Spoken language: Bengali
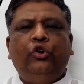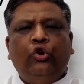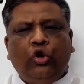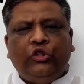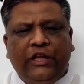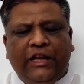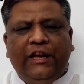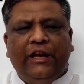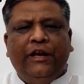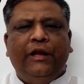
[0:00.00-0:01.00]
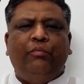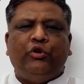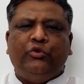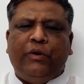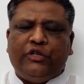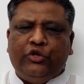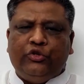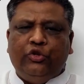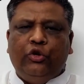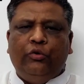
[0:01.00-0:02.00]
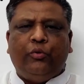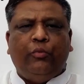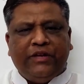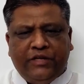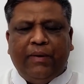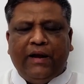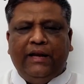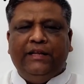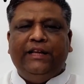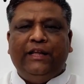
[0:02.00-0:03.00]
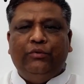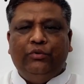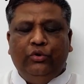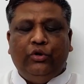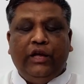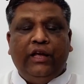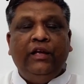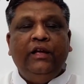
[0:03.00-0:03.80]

নর্থ ইংল্যান্ডে বসবাসরত প্রবাসী বাঙালিদের উদ্যোগে